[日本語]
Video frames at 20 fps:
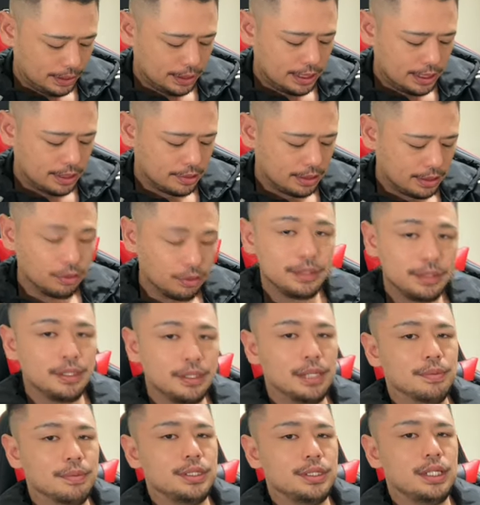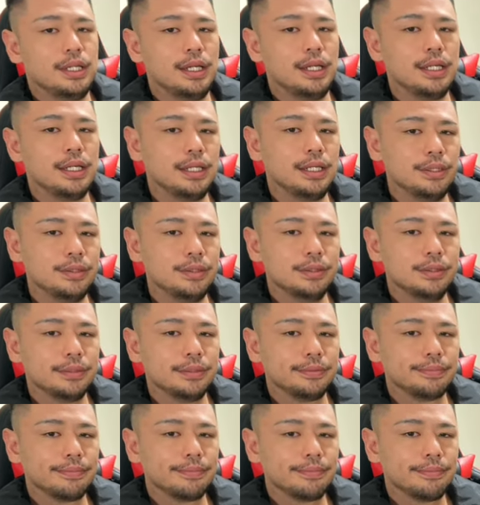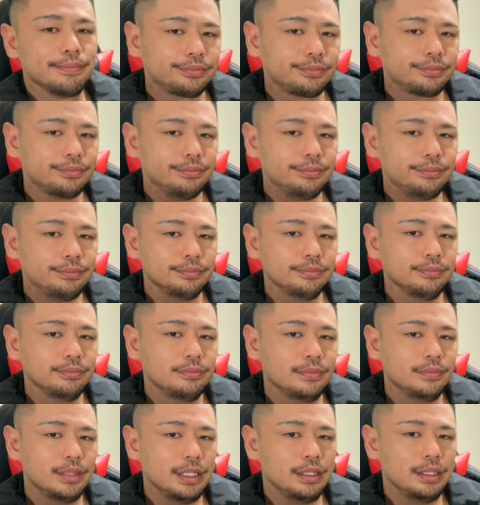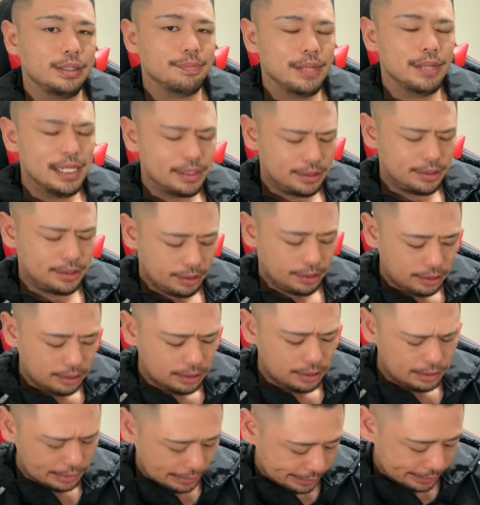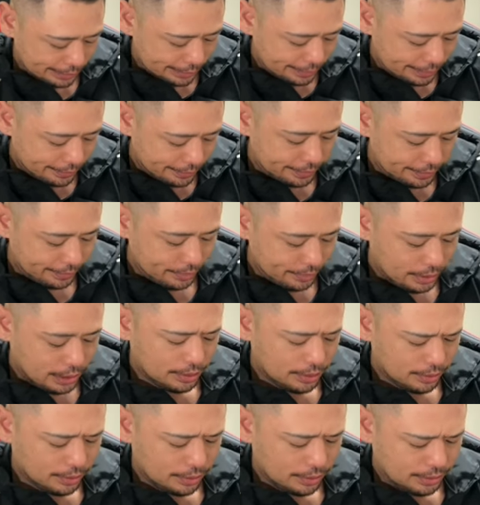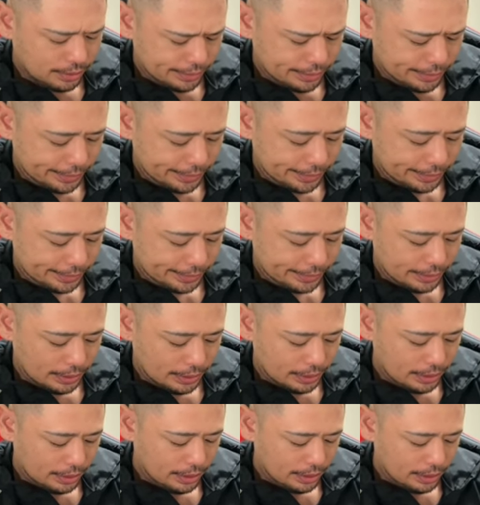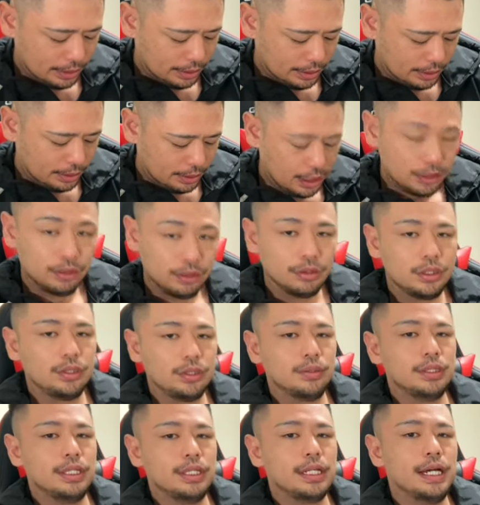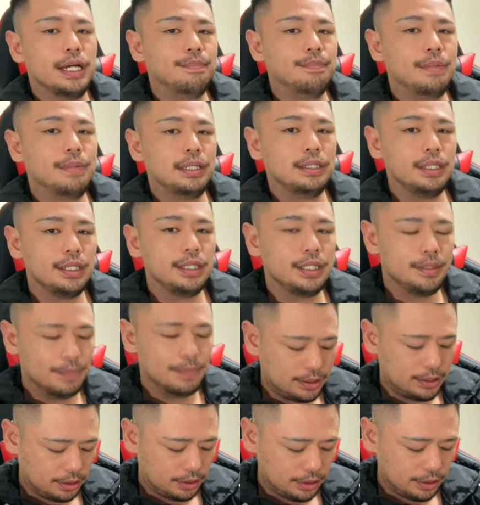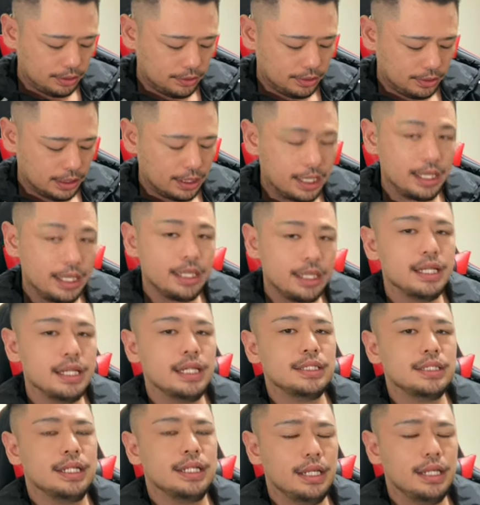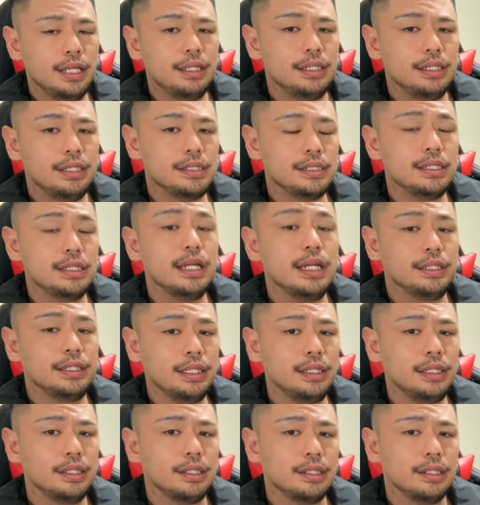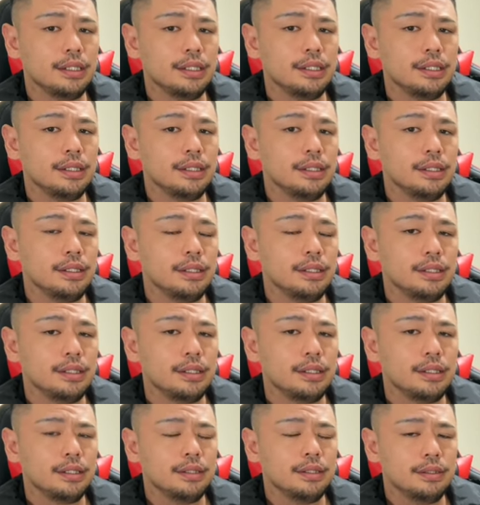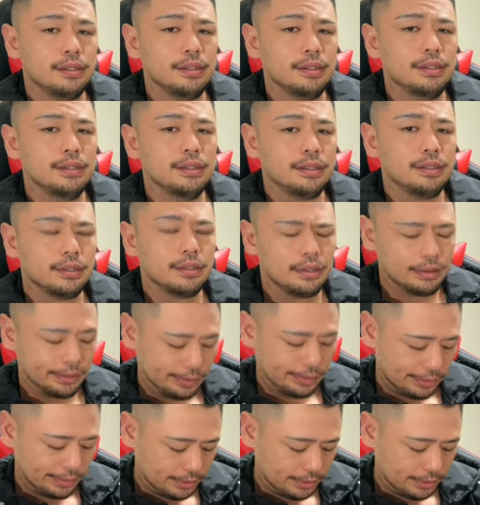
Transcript: まあナイスは伸びるかもしれないけど、だってまずあのいやちょっと一人で頑張っていきますっていうのが礼儀なんじゃない、リスナーに。うん